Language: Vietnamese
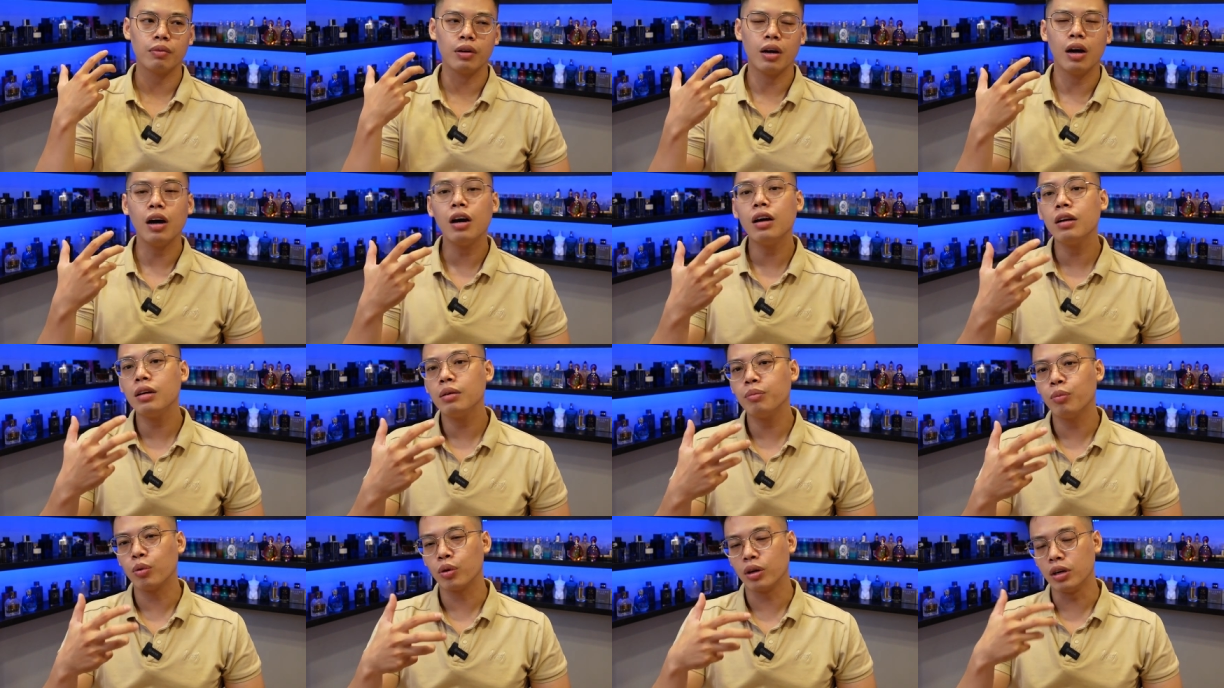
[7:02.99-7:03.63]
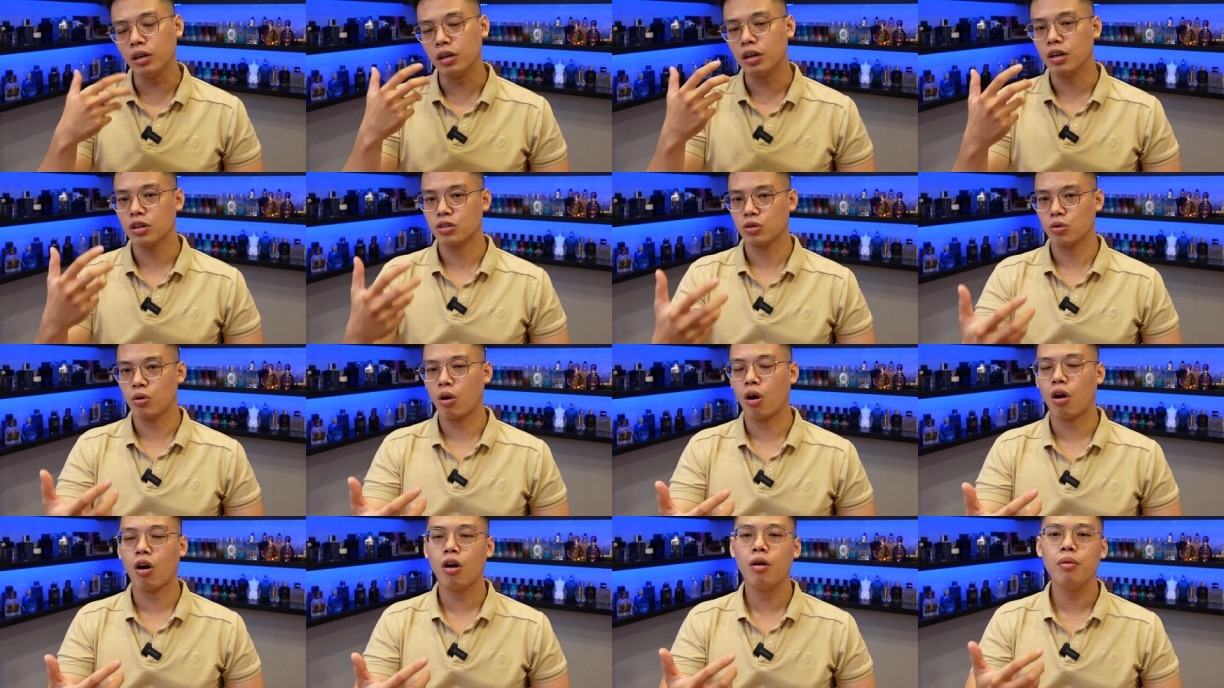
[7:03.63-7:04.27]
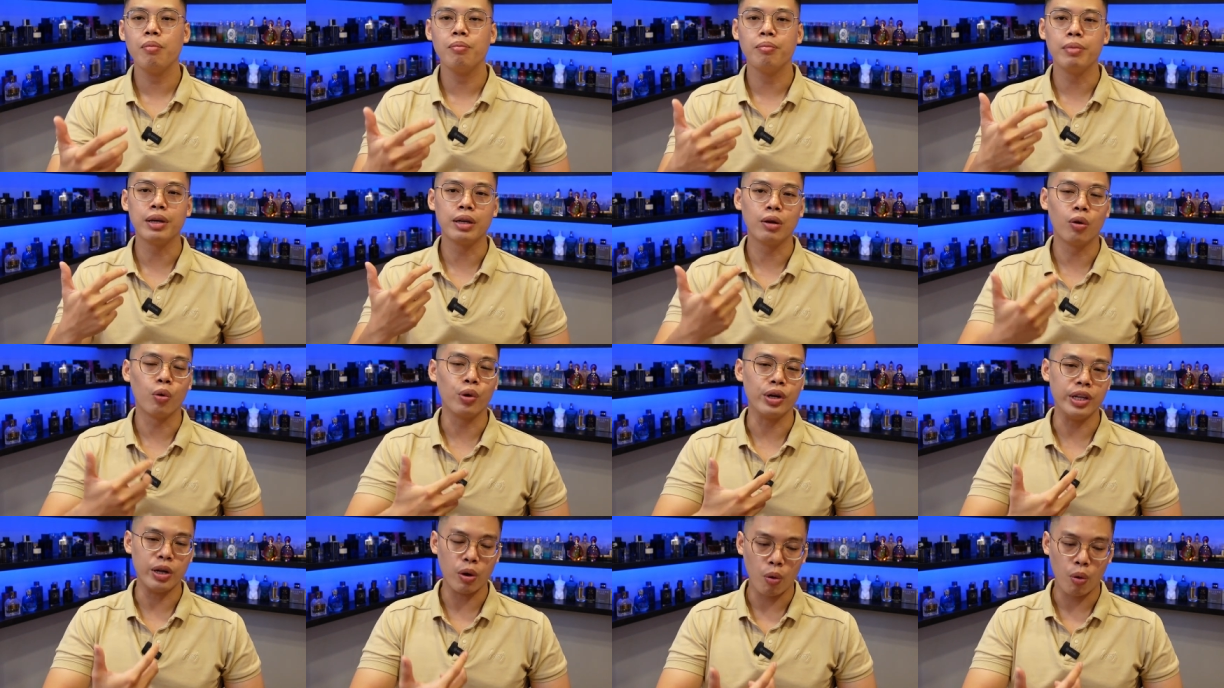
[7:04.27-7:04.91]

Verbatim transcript: hơn một nửa số đó mình ngồi